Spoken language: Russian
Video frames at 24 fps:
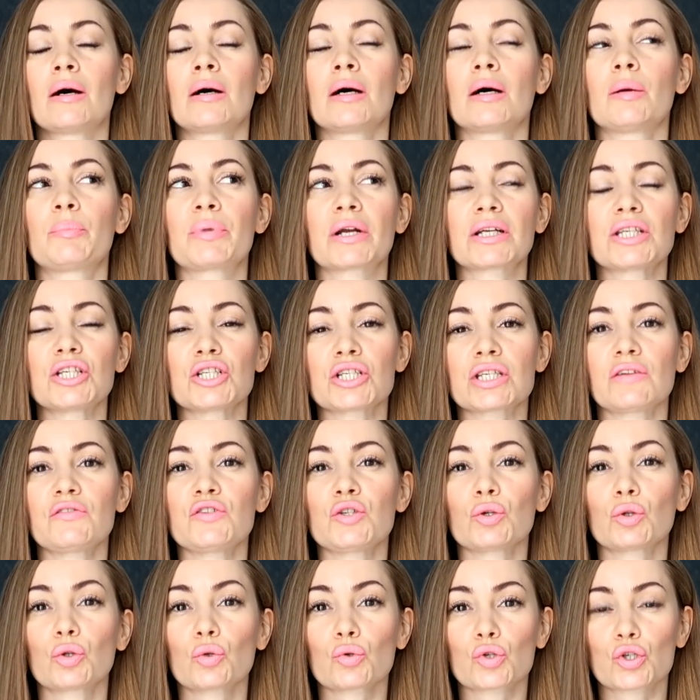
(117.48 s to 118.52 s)
Практически
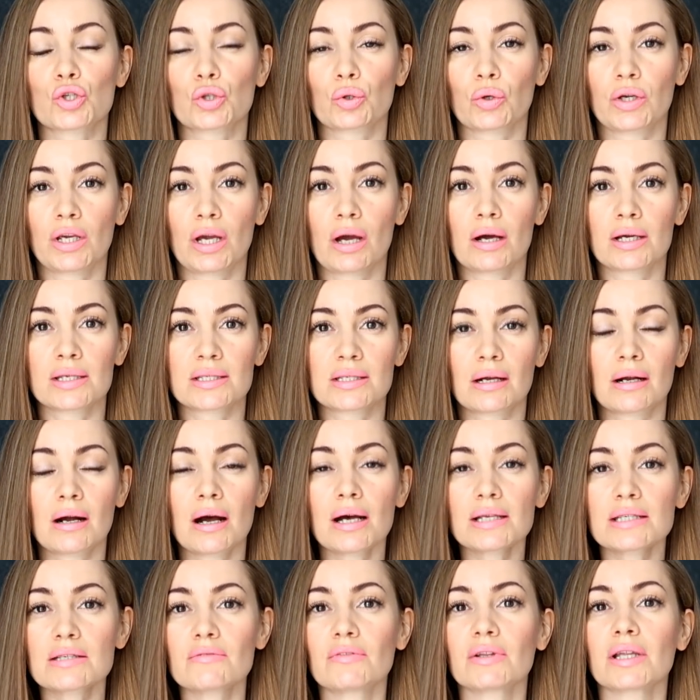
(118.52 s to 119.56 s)
все то, что я
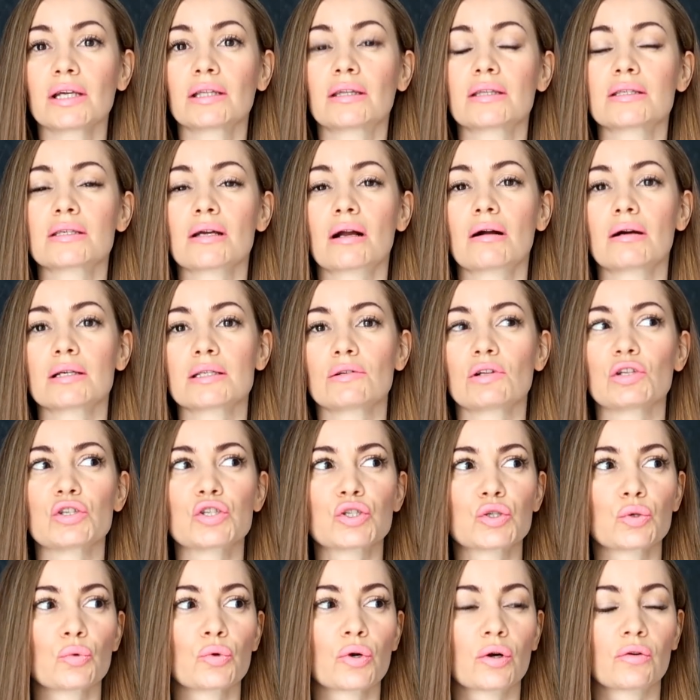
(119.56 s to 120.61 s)
заказывала, это заказывала
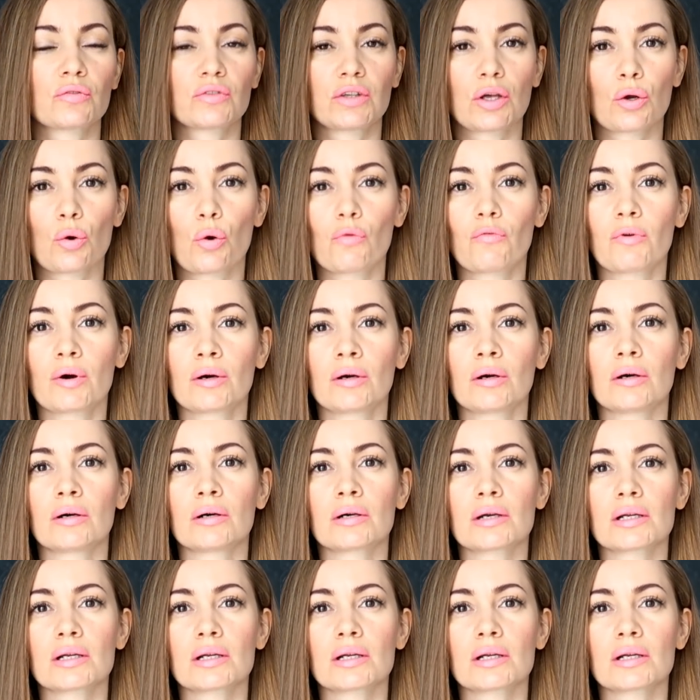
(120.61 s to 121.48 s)
42